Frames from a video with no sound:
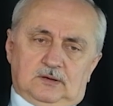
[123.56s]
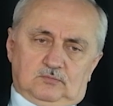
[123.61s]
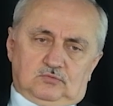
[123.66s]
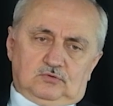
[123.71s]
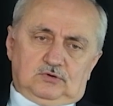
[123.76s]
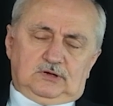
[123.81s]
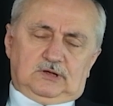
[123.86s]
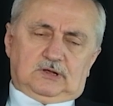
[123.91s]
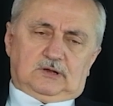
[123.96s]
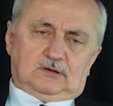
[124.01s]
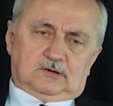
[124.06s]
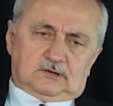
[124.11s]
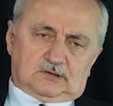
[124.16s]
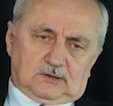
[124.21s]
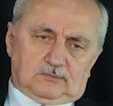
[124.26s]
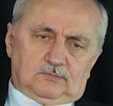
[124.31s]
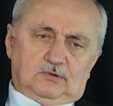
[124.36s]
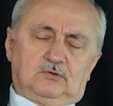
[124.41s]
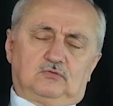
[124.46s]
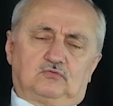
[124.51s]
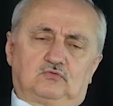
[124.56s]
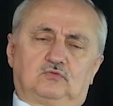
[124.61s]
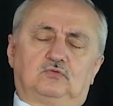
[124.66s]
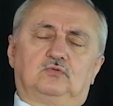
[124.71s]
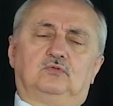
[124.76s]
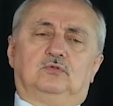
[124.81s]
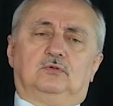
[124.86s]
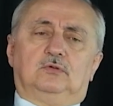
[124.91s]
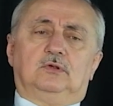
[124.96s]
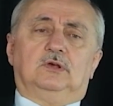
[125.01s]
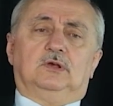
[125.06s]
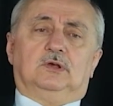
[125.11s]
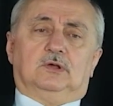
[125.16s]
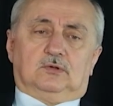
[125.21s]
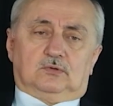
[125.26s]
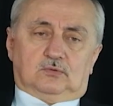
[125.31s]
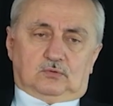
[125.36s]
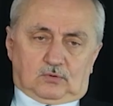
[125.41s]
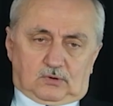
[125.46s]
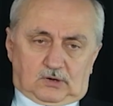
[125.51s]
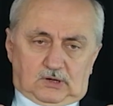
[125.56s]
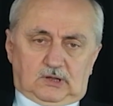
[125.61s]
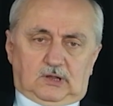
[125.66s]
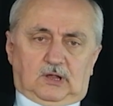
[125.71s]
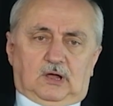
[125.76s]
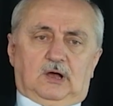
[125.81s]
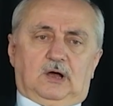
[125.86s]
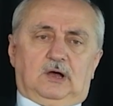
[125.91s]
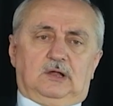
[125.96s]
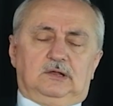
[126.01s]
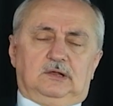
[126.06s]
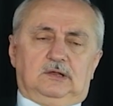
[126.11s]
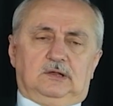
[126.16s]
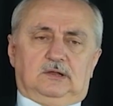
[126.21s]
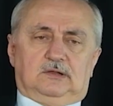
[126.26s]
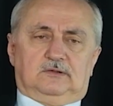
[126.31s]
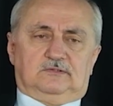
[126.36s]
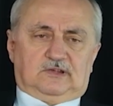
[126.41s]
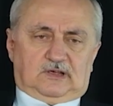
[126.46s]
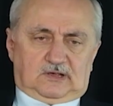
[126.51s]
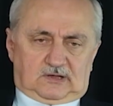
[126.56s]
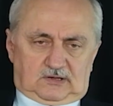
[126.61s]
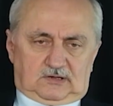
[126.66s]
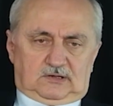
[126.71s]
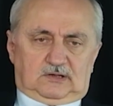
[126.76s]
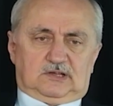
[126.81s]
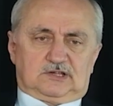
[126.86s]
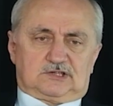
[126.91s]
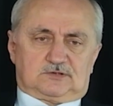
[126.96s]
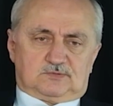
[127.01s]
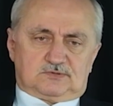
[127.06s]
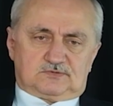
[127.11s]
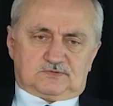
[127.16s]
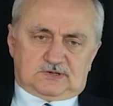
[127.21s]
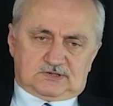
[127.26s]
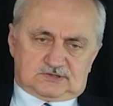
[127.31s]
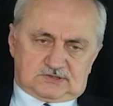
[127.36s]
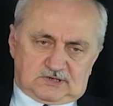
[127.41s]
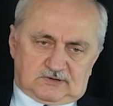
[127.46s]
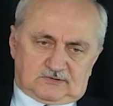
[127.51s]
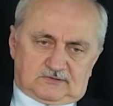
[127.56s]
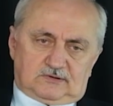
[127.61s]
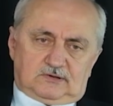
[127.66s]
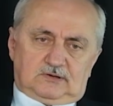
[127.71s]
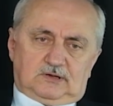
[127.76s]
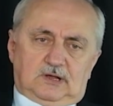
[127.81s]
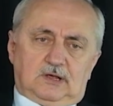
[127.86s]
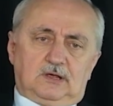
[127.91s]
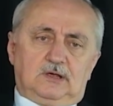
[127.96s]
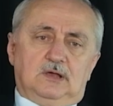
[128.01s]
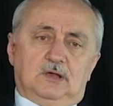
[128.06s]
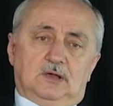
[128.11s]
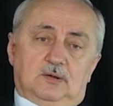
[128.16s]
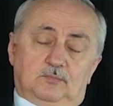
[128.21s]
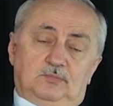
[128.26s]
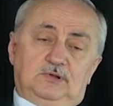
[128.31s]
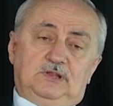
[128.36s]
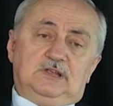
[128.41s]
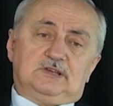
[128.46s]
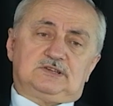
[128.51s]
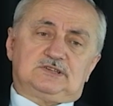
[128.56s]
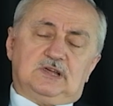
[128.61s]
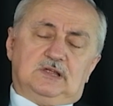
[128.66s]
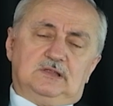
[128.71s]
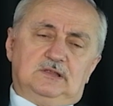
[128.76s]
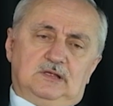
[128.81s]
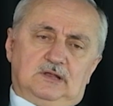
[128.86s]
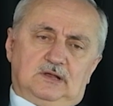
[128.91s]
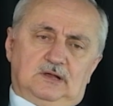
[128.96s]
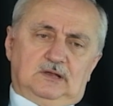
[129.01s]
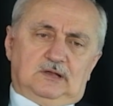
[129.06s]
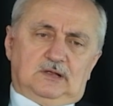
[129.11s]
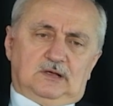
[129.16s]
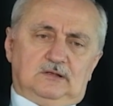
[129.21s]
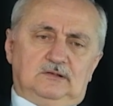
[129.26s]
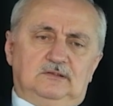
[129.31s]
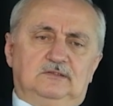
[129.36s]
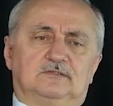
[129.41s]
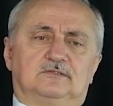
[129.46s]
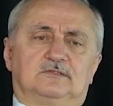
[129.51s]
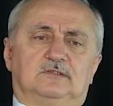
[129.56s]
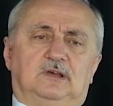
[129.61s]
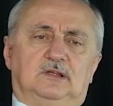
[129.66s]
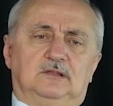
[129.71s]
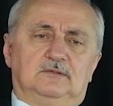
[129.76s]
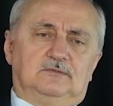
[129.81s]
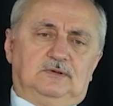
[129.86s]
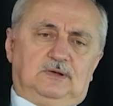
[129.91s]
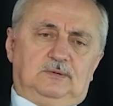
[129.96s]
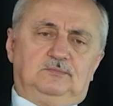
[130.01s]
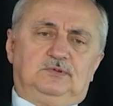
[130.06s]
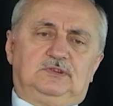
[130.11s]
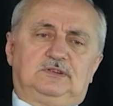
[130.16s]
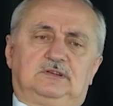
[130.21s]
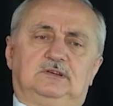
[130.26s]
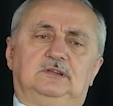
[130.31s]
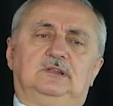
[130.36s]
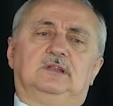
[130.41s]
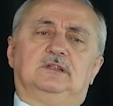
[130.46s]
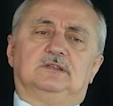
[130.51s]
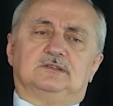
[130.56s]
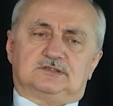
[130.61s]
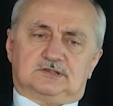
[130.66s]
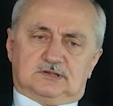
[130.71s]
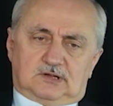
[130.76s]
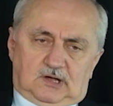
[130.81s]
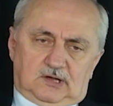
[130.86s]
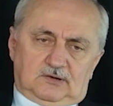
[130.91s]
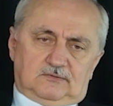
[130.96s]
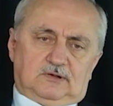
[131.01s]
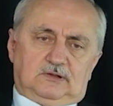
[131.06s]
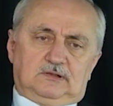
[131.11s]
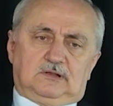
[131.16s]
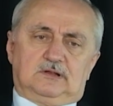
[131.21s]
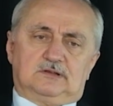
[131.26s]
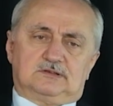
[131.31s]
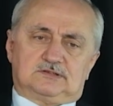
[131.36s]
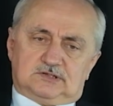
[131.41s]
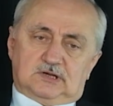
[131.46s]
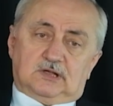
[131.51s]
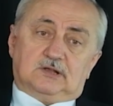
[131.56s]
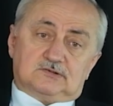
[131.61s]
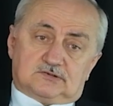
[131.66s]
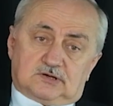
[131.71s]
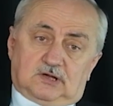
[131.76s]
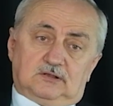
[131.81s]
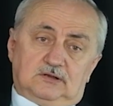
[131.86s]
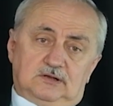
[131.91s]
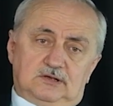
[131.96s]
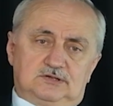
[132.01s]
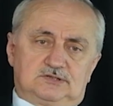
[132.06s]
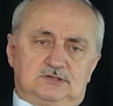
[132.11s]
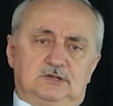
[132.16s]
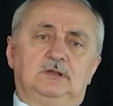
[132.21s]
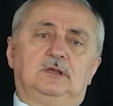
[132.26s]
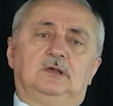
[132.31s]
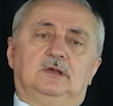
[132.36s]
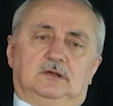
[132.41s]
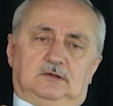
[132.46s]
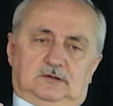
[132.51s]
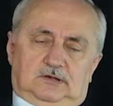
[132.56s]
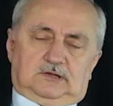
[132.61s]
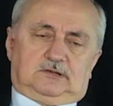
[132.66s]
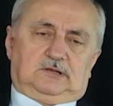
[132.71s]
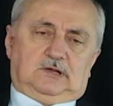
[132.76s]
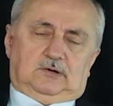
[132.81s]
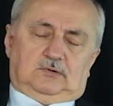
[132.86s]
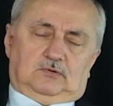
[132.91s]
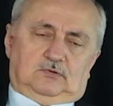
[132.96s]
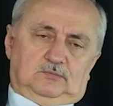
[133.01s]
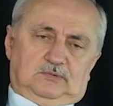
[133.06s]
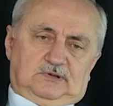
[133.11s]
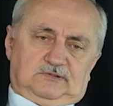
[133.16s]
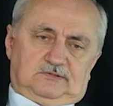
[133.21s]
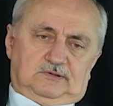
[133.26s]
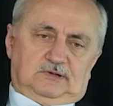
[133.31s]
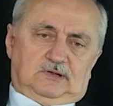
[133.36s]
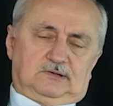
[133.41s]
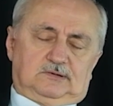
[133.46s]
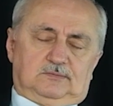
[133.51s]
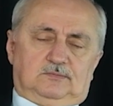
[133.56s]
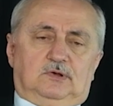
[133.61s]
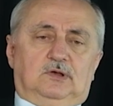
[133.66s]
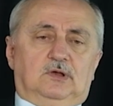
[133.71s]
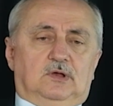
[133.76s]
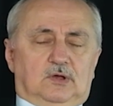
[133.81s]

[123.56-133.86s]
Bunun yerine tabi suyun doğal haliyle zenginleşmiş ve içerisinde bileşenleriyle insan ve bitkiler için, hayvanlar için yani canlı için yeterli olması lazım.